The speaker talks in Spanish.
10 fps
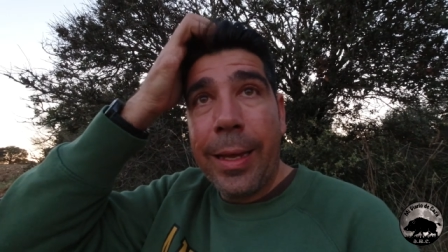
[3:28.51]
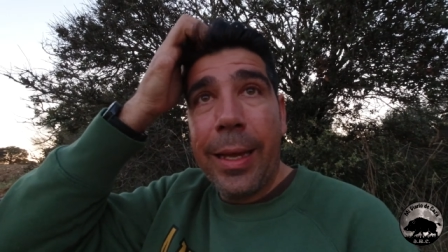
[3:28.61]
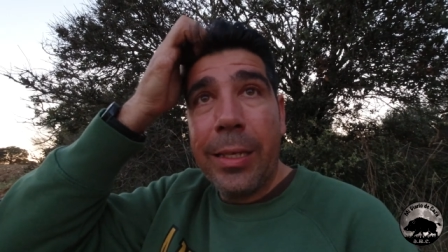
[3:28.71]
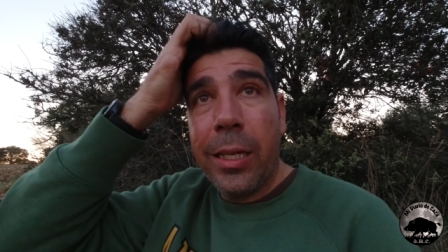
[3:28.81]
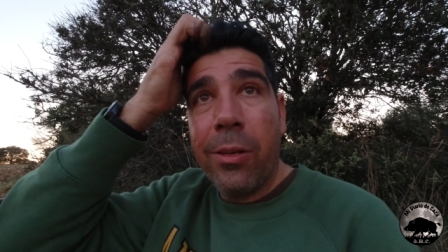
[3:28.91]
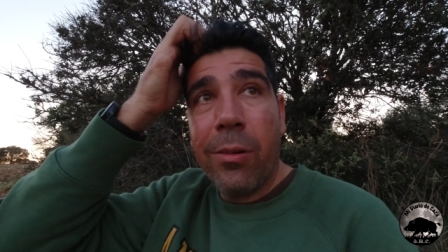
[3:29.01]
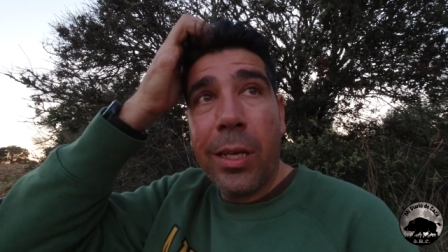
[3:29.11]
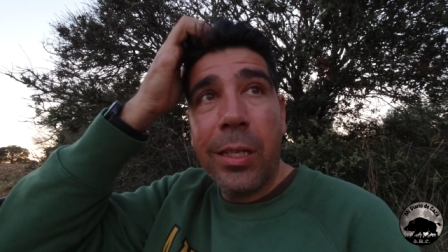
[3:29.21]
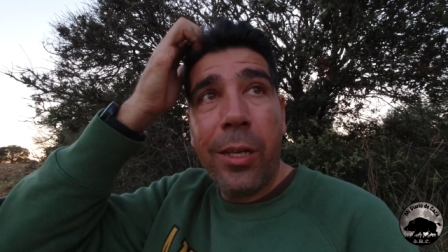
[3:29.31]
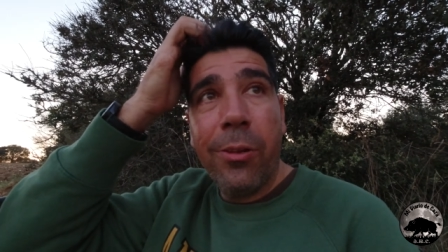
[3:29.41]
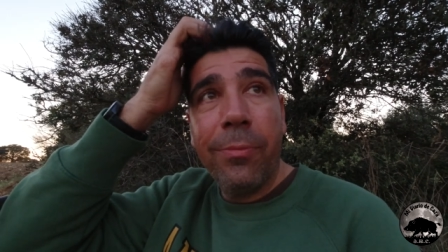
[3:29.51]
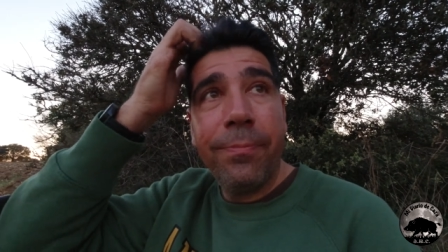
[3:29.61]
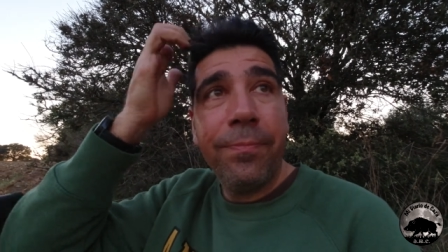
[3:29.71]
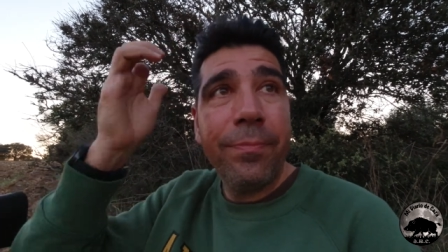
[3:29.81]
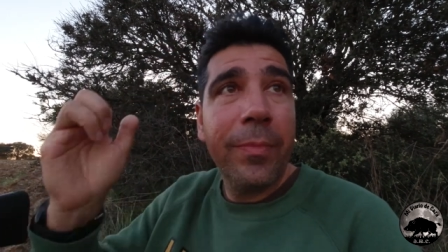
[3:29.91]
qué sé yo, qué sé yo.
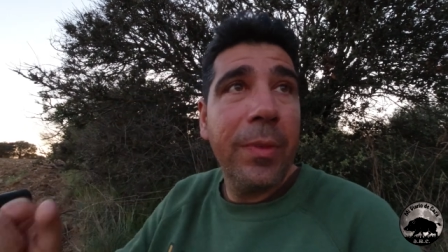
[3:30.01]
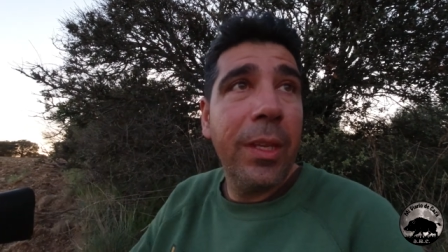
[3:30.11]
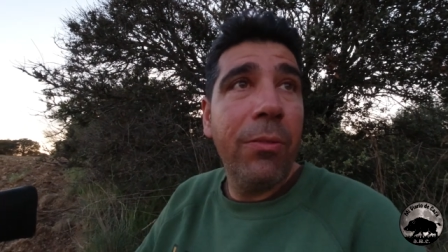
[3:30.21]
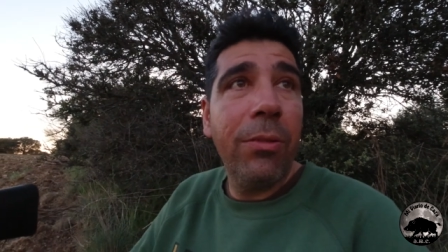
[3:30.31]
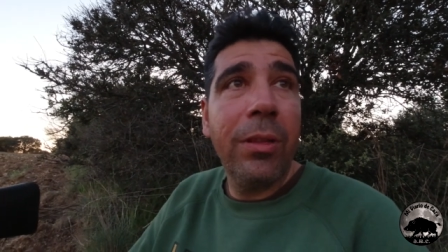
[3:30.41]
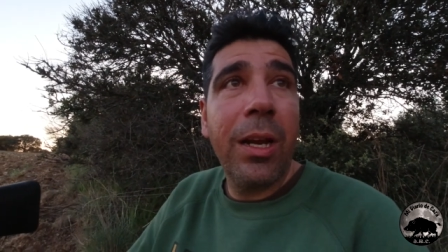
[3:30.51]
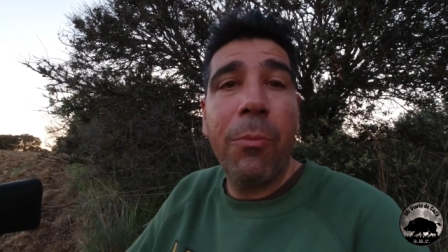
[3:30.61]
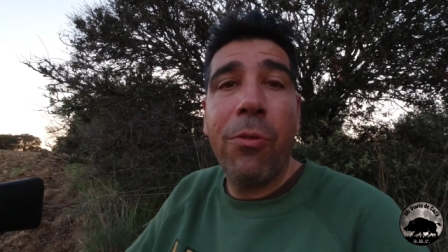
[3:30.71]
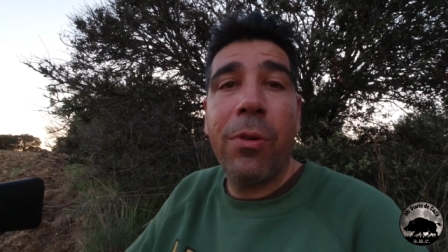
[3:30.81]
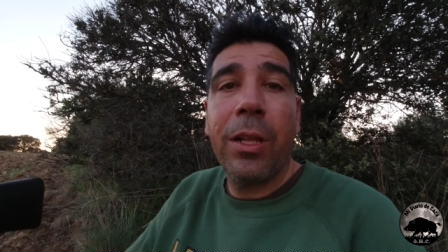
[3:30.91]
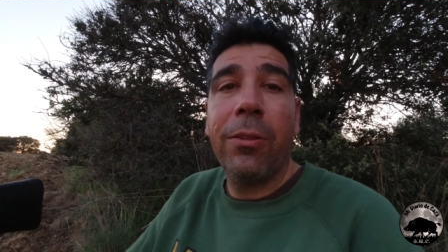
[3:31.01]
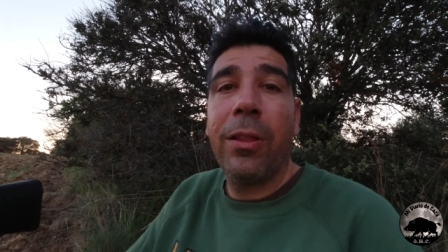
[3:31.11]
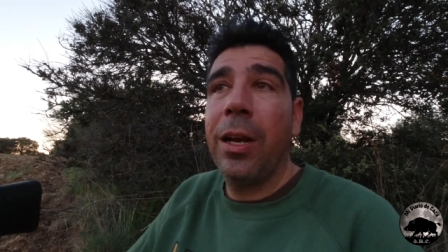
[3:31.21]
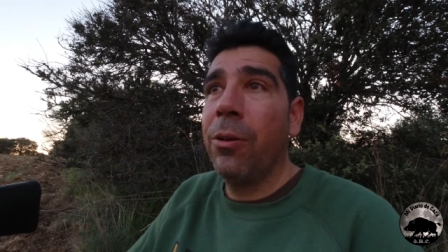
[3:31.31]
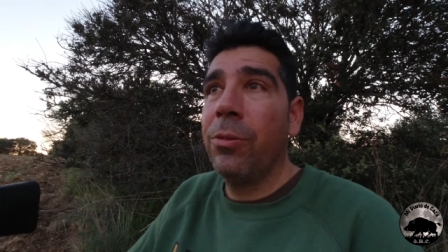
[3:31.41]
Disfrutaremos un rato
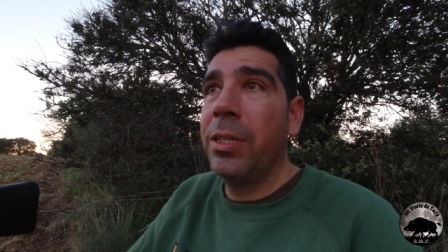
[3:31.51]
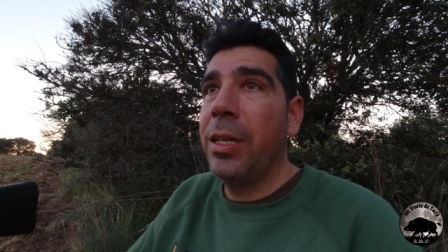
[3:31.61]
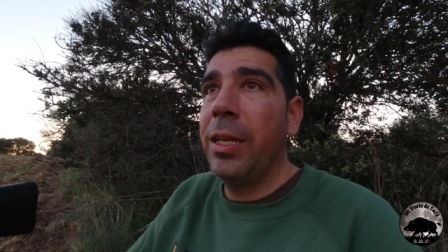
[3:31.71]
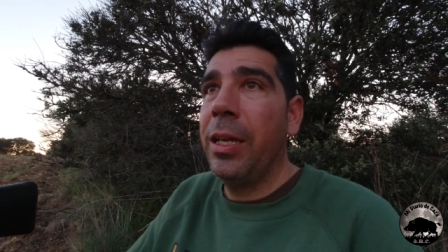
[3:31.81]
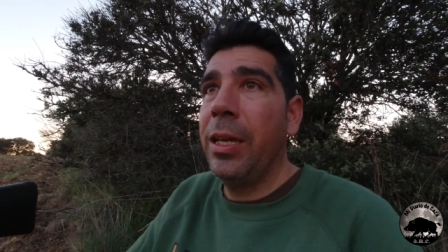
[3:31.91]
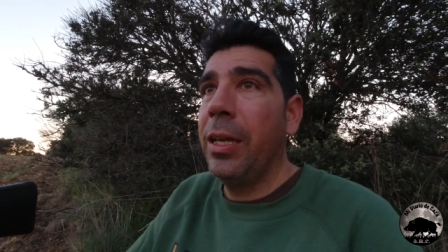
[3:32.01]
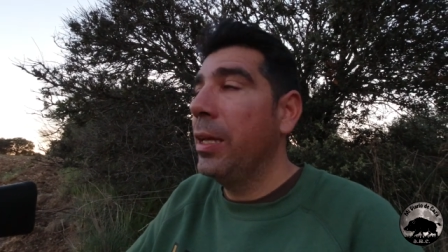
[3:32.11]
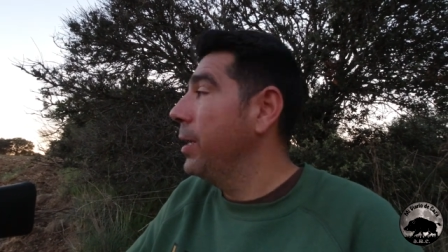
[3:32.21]
de la noche y,